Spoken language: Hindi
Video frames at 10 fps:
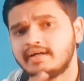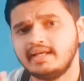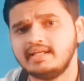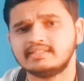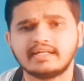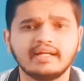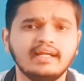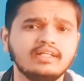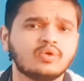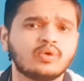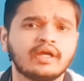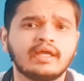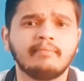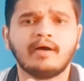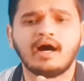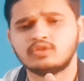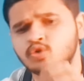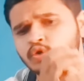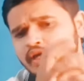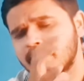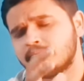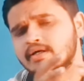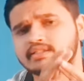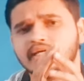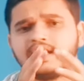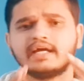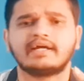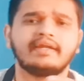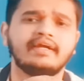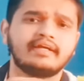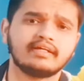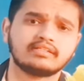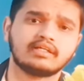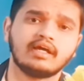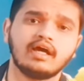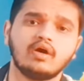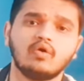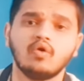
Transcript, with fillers: टीज़र रिलीज होने के बाद जो गेमर्स हैं क्रिएटर्स हैं